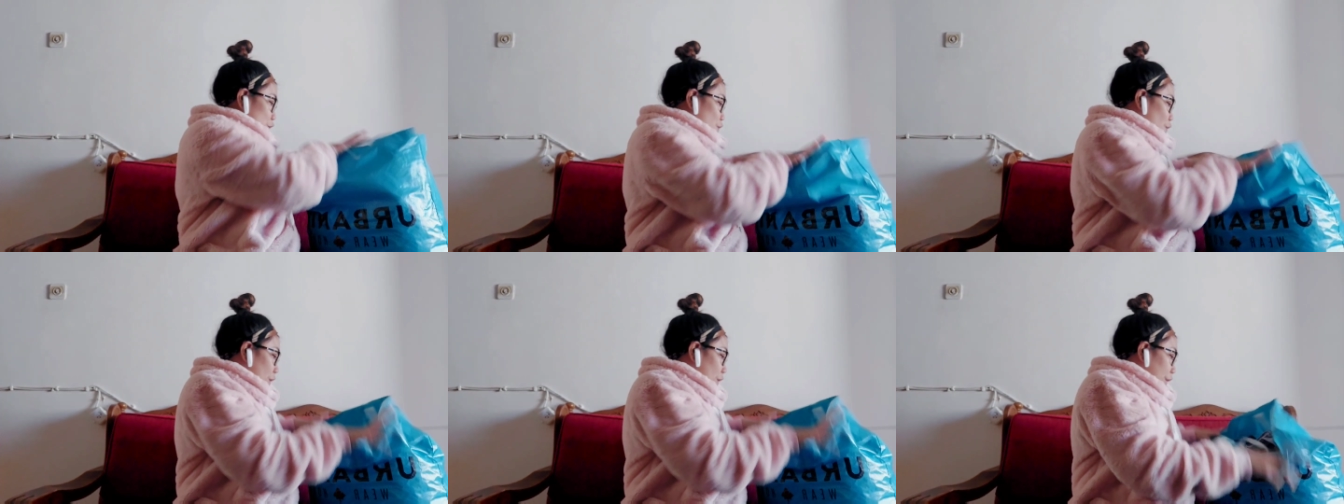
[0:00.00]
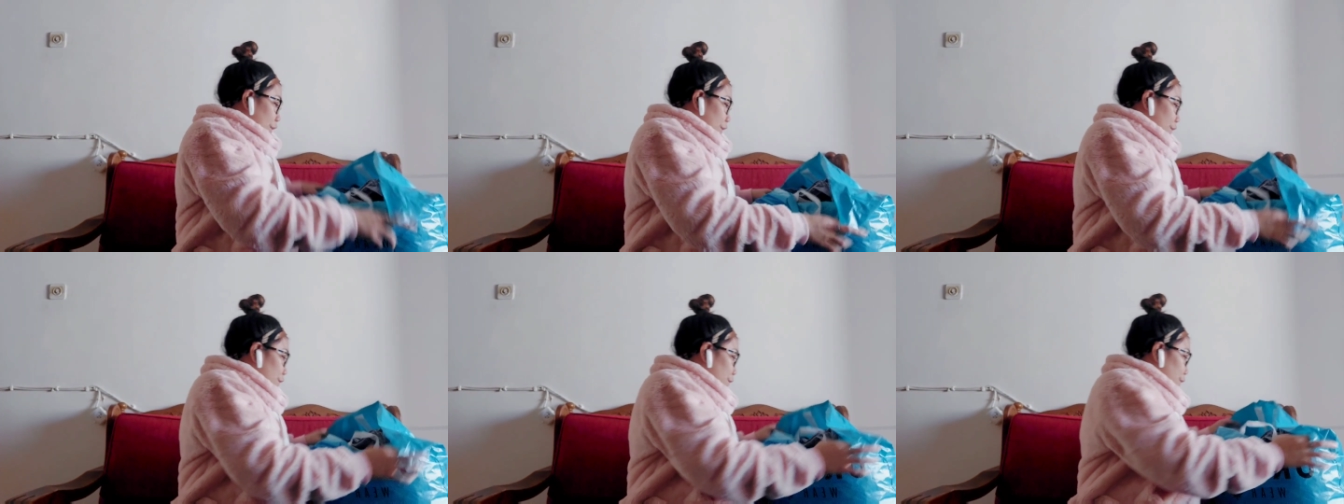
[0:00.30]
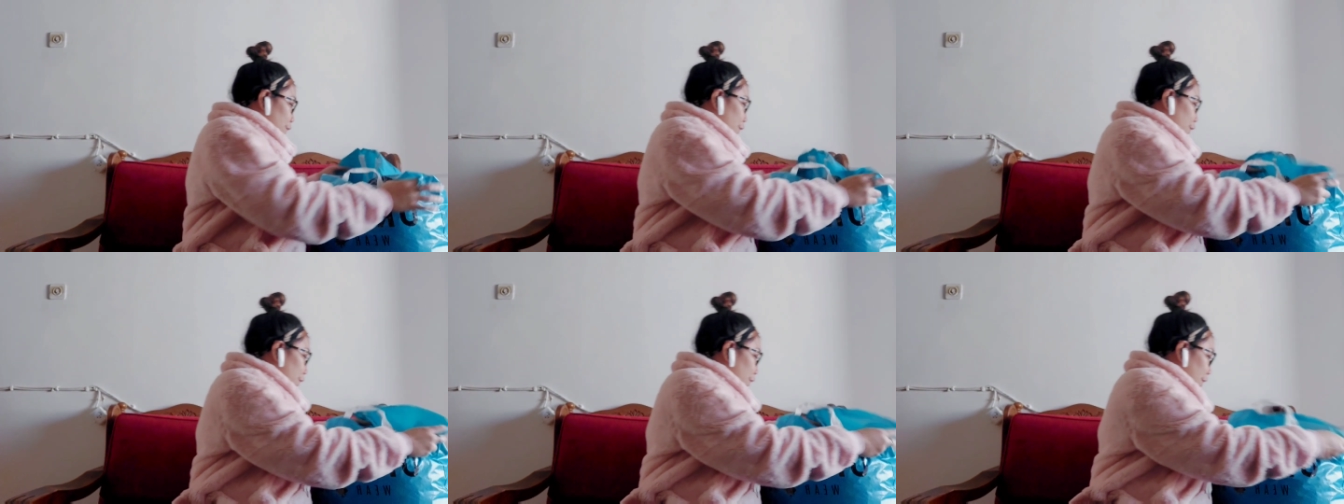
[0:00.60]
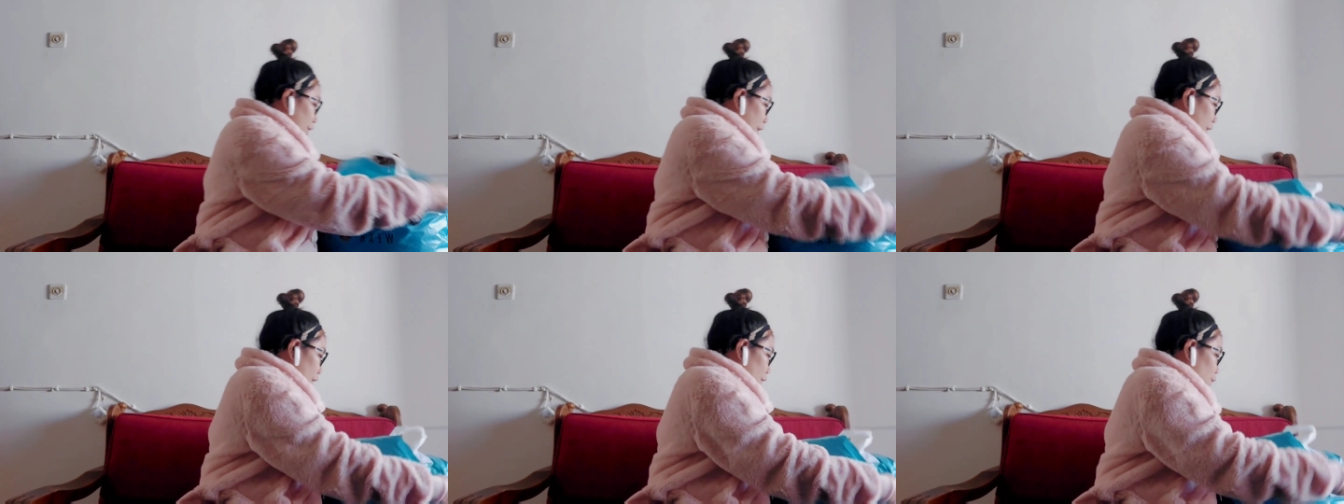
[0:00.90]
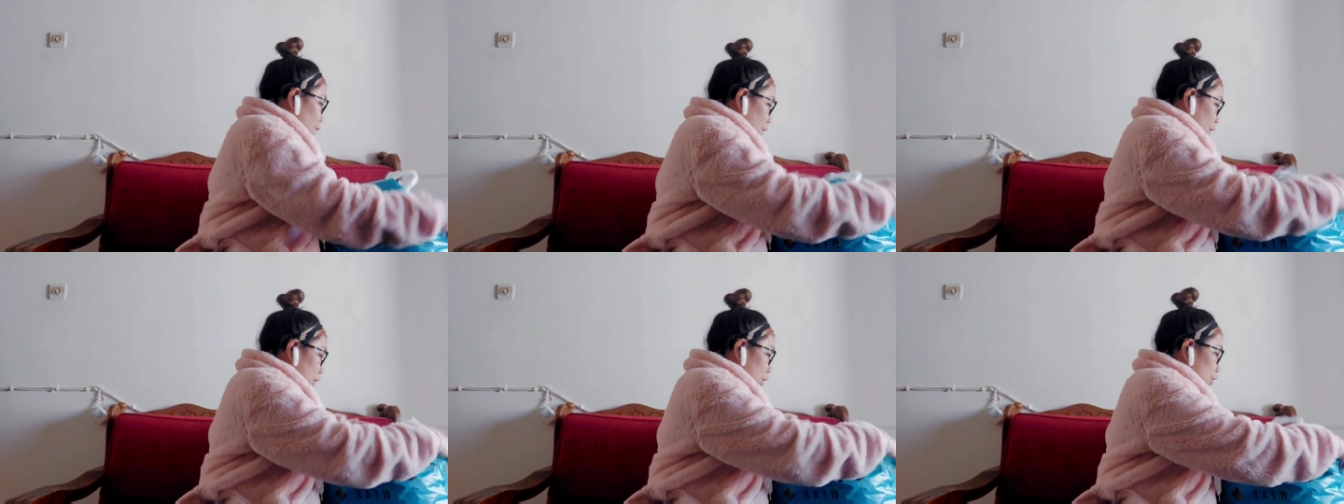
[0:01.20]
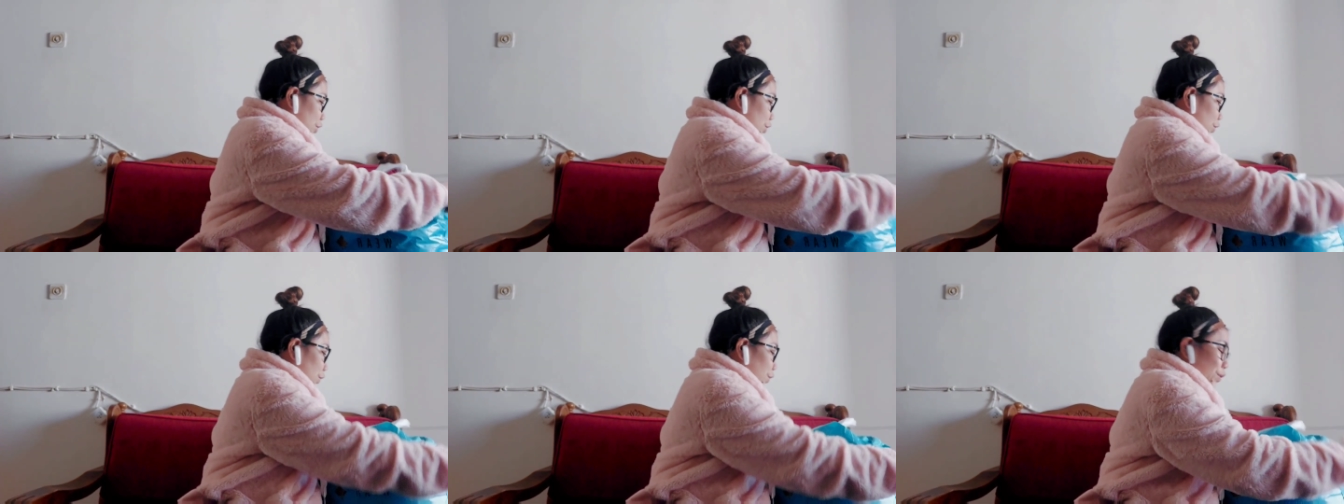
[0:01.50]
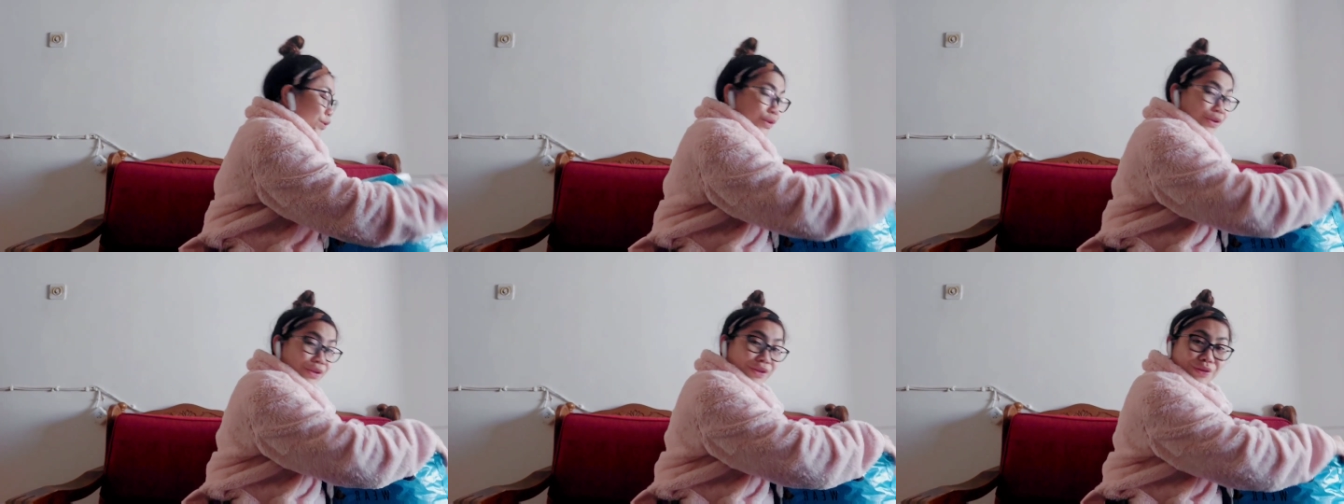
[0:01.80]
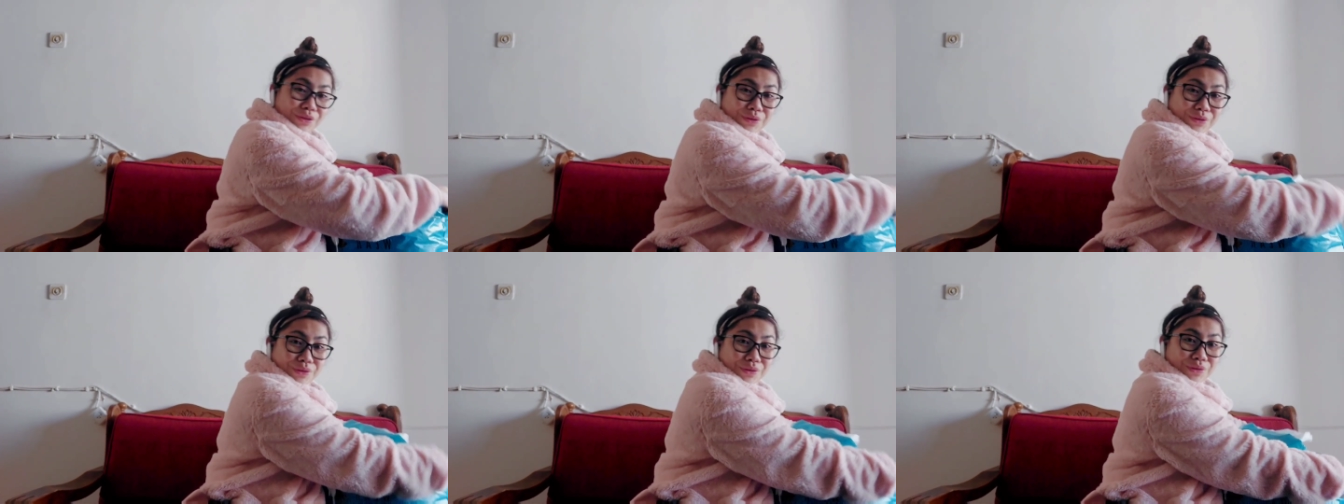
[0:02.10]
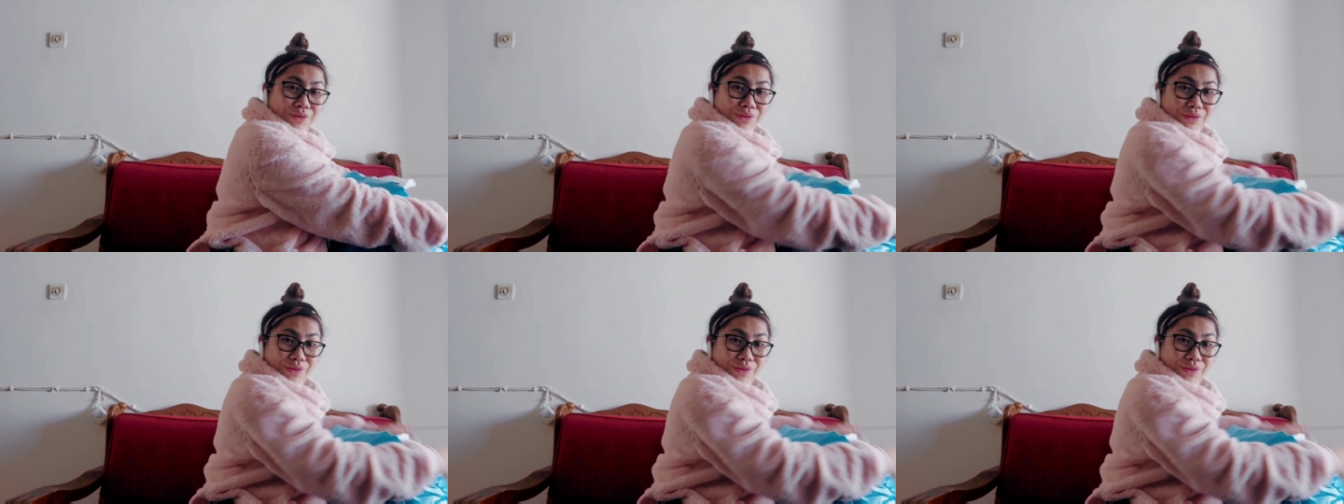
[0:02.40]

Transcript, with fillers: So ngayon, I will show you